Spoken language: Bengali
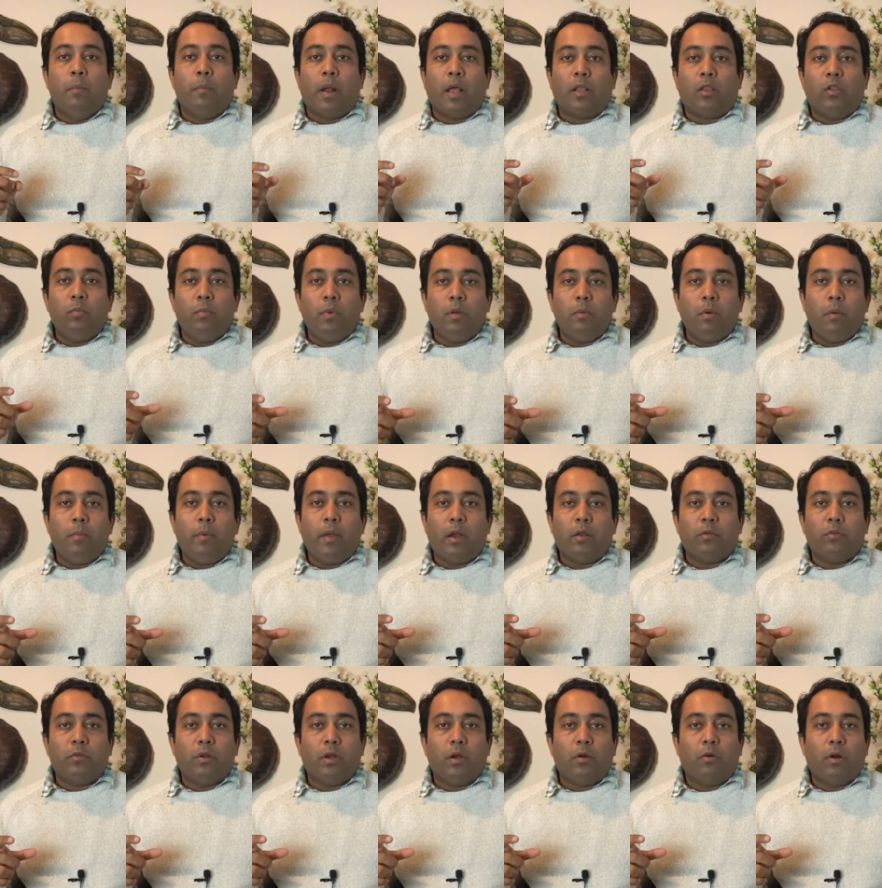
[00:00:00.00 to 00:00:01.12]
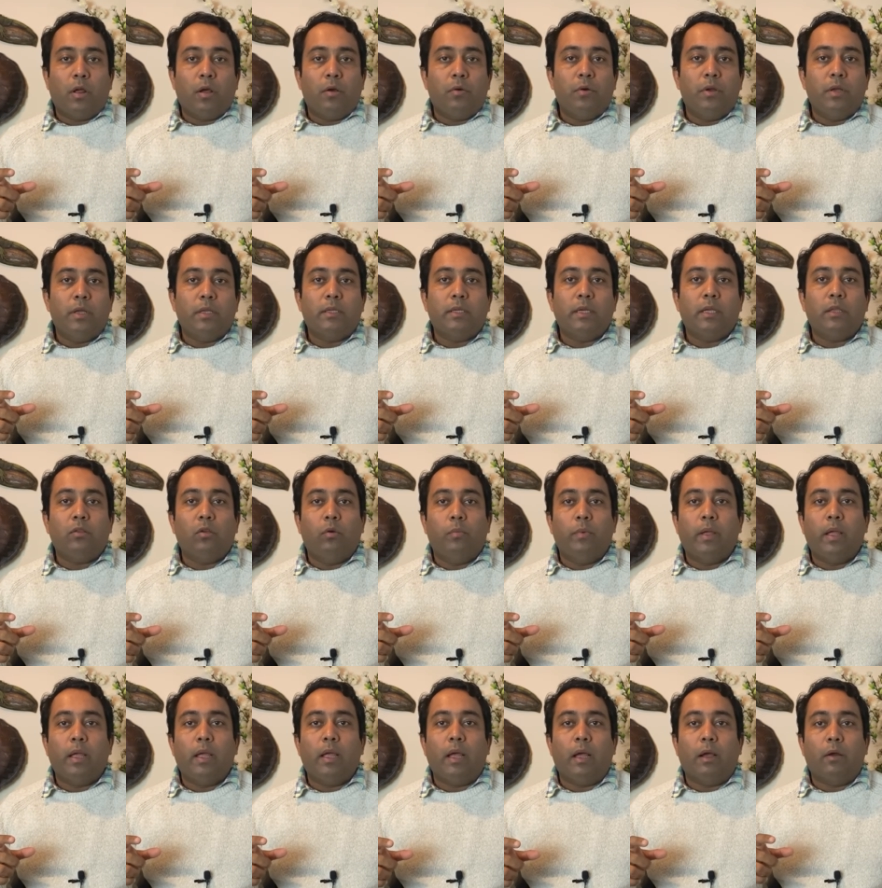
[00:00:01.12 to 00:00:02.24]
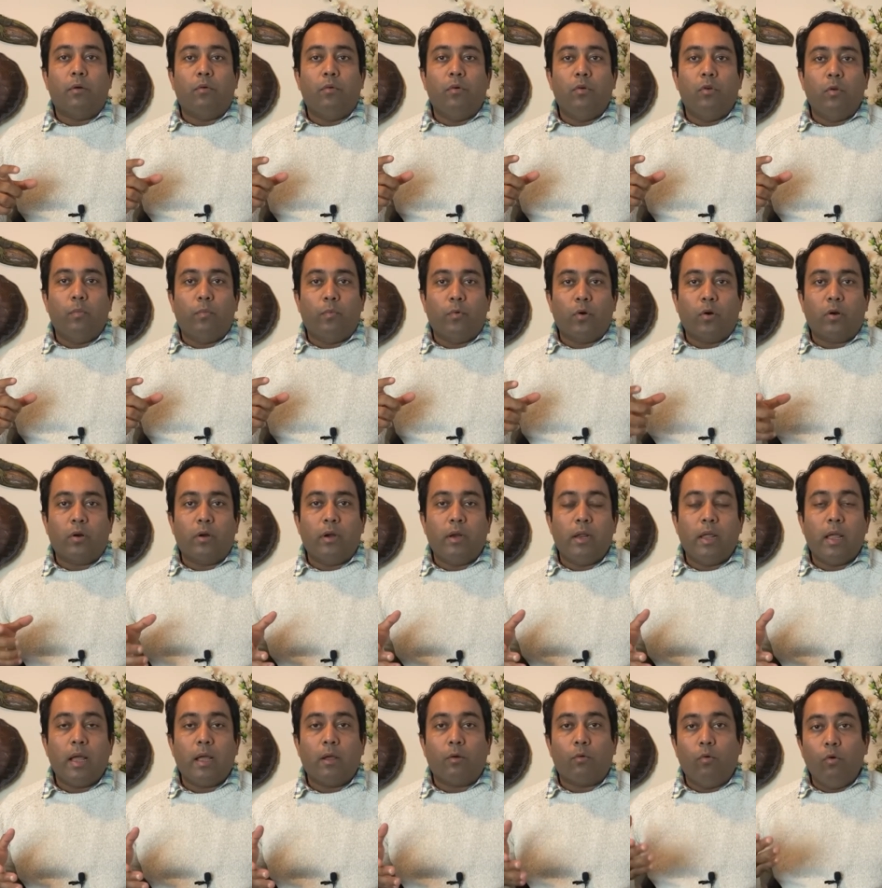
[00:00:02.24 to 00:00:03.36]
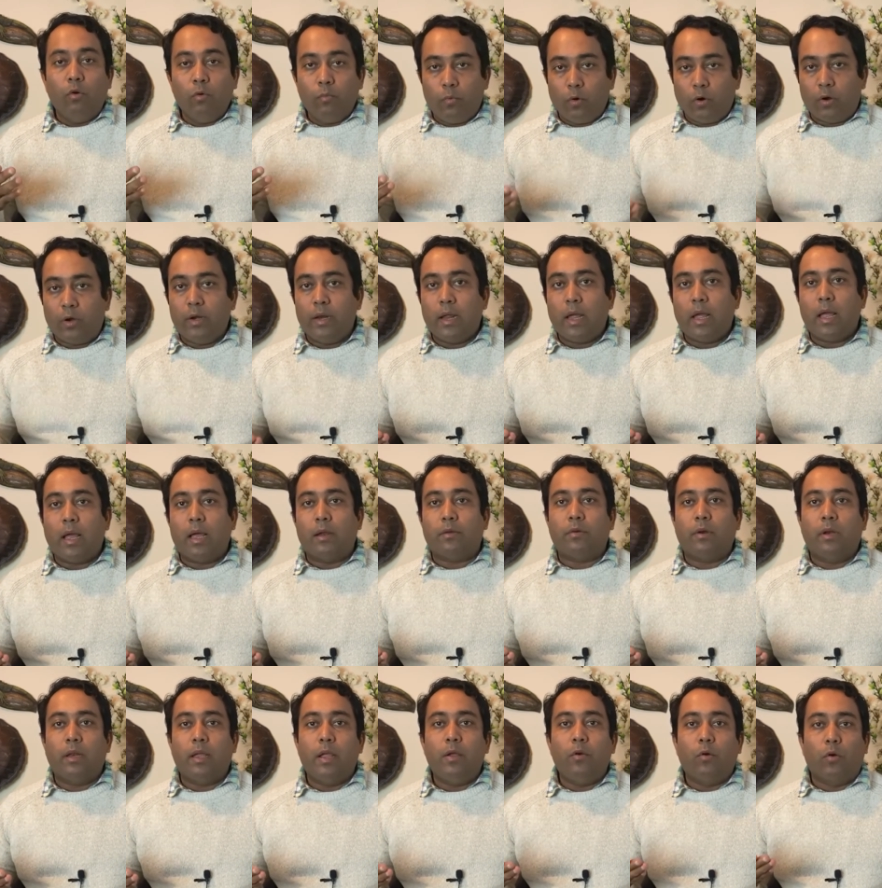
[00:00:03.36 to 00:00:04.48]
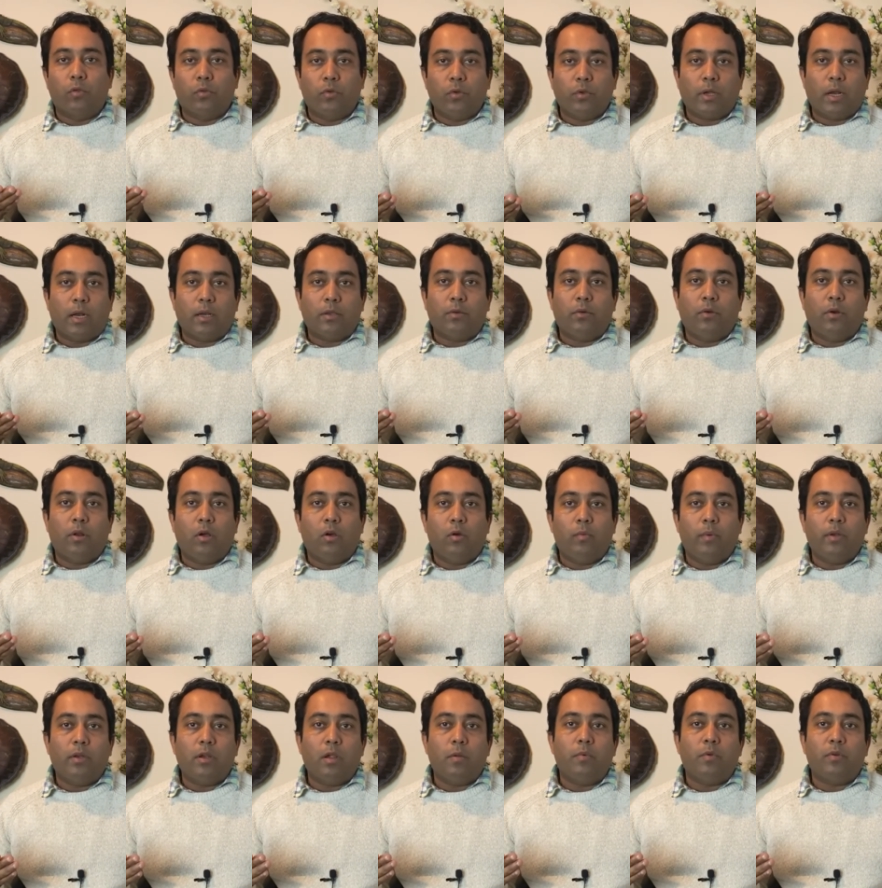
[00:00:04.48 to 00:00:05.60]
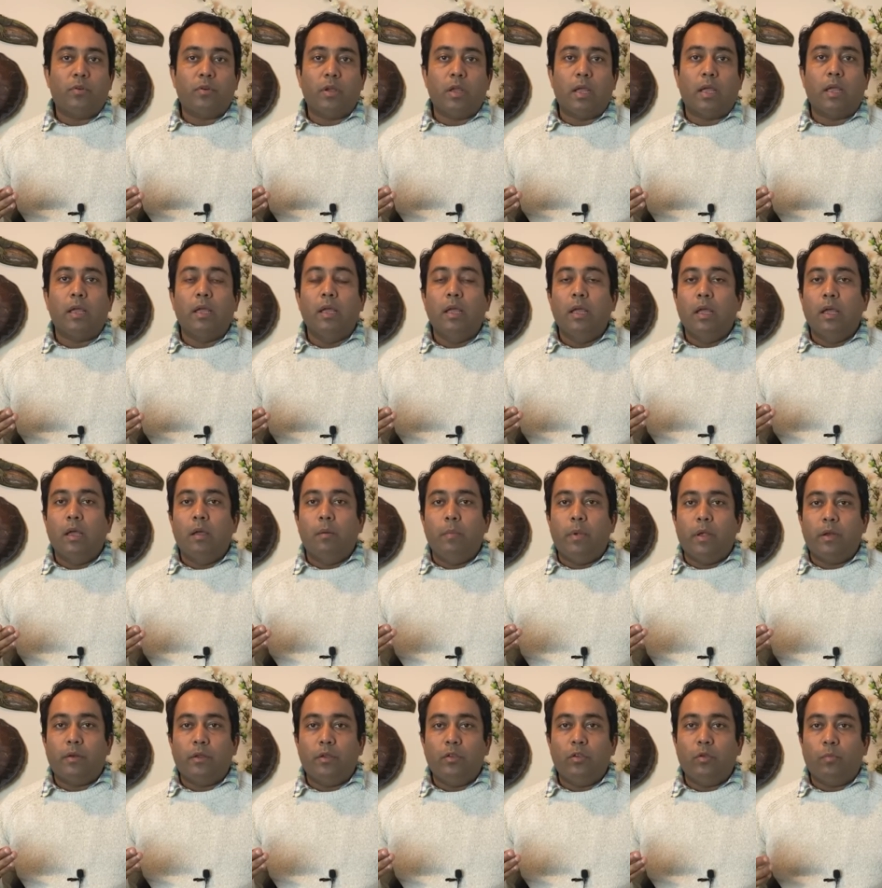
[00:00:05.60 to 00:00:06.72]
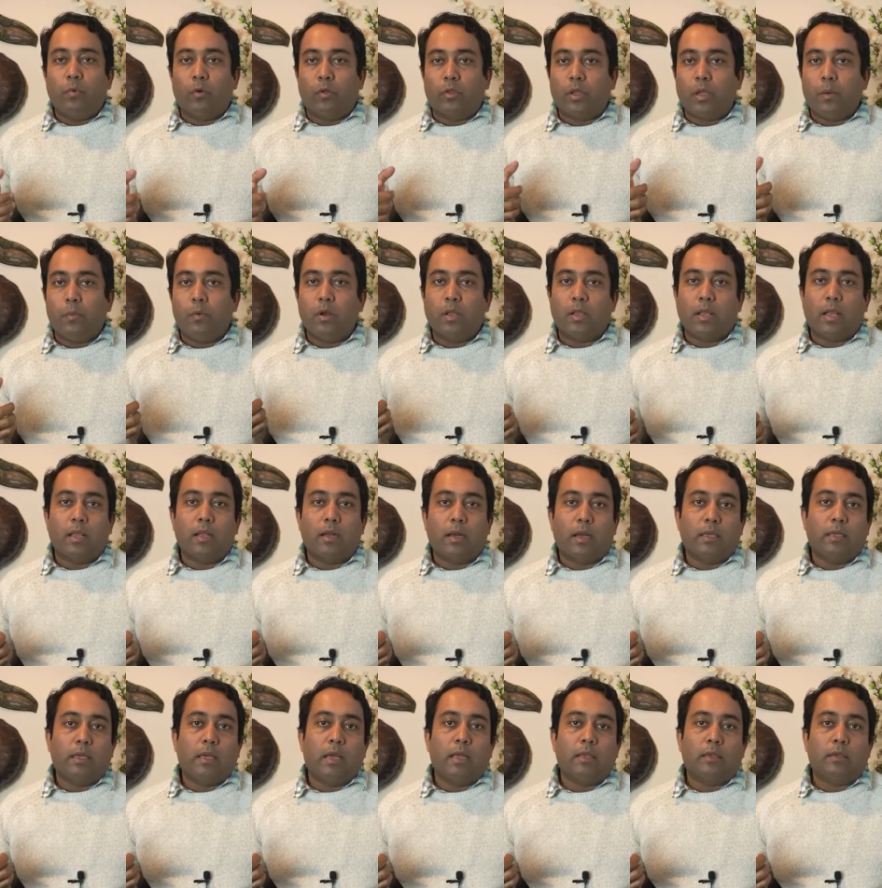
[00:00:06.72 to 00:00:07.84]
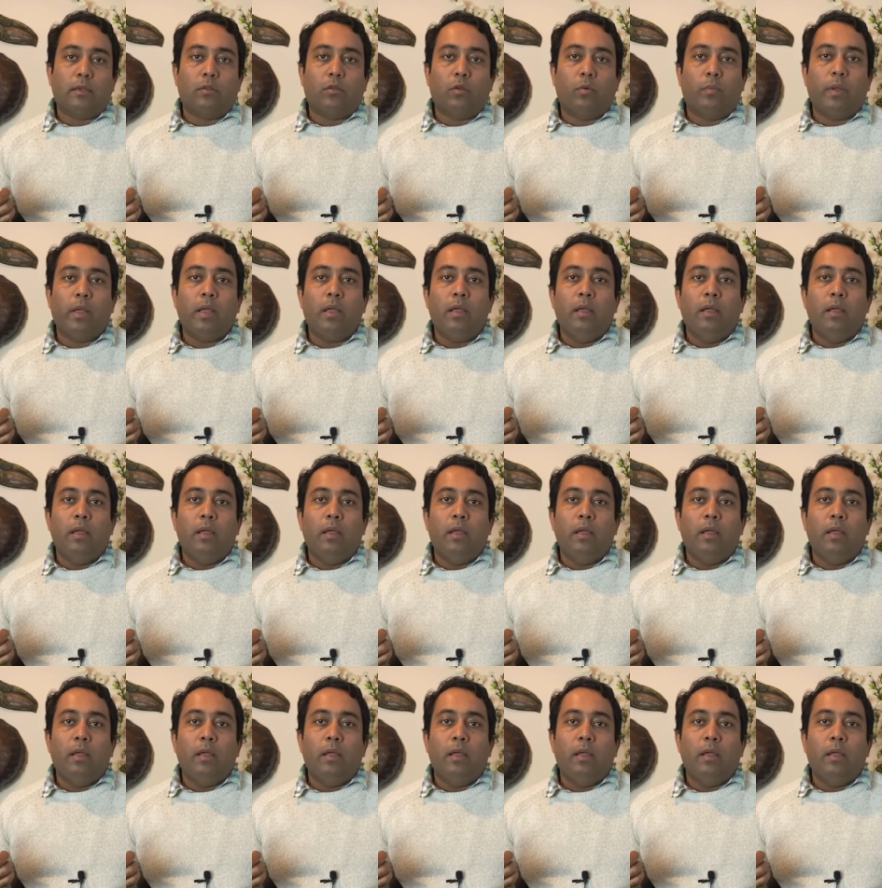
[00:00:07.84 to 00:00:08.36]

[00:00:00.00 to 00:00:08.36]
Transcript: প্রাথমিকভাবে আলোচনা করা হয়েছে তবে কোন প্রক্রিয়া কোন প্রক্রিয়ায় আসলে এই অর্থ চার্জ করা হবে সেই বিষয়ে বেশ কিছু প্রস্তাবনা তাদের কাছে আছে তবে